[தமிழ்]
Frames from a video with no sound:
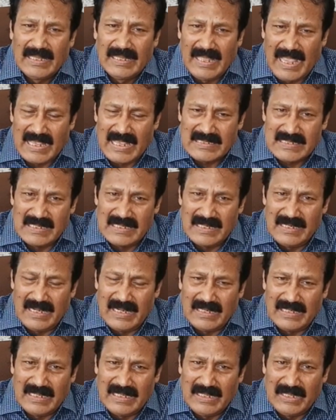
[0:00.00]
கேஸ்
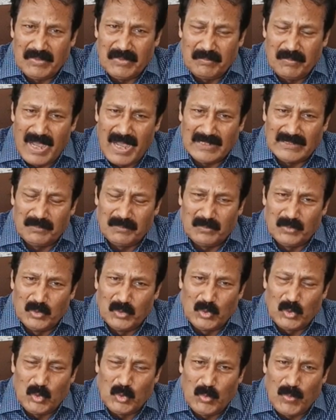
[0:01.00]
சிலிண்டருக்கு மாதம்
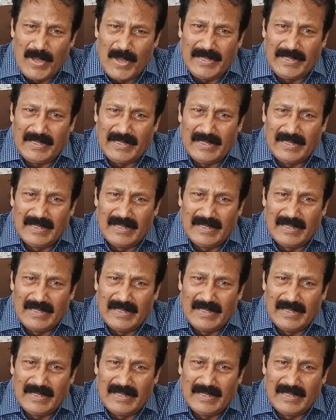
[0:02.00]
நூறு ரூபாய்